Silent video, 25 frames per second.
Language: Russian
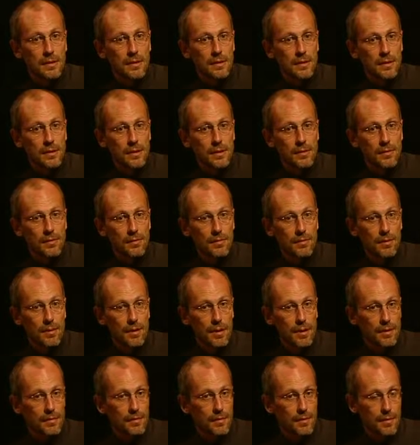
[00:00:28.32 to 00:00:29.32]
а, зона
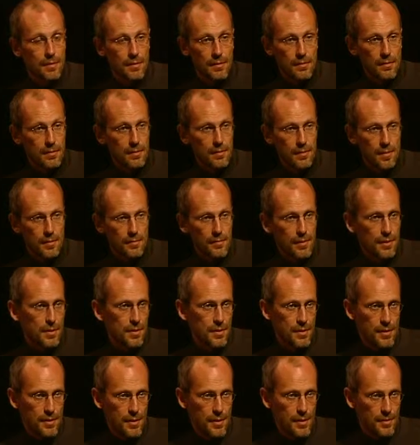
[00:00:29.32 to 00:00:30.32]
явно не
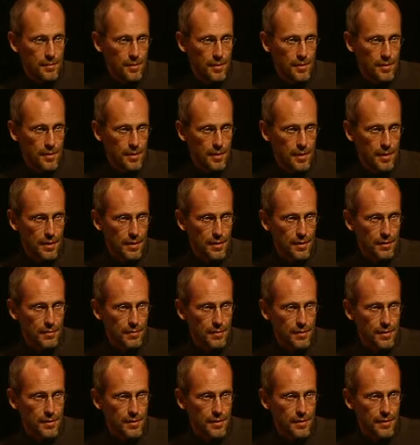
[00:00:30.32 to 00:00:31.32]
повышенной сейсмической
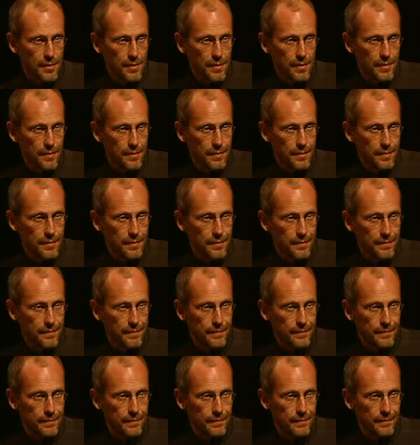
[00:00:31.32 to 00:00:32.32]
активности, верно ведь?
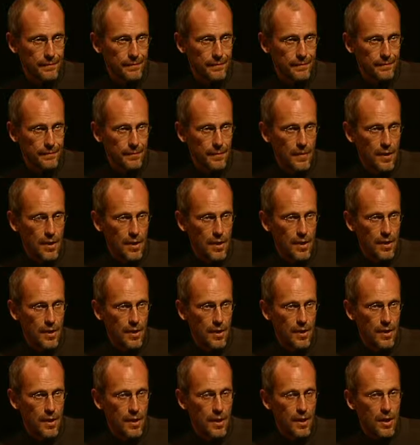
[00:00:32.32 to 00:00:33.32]

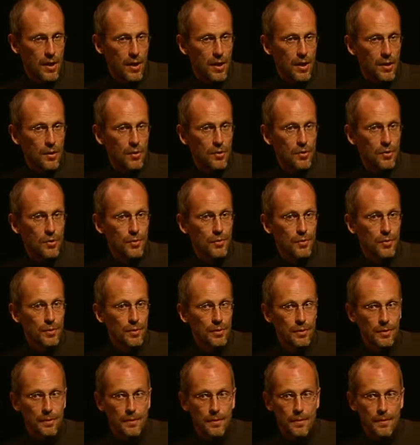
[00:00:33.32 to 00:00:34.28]
Да. Но ну да, вот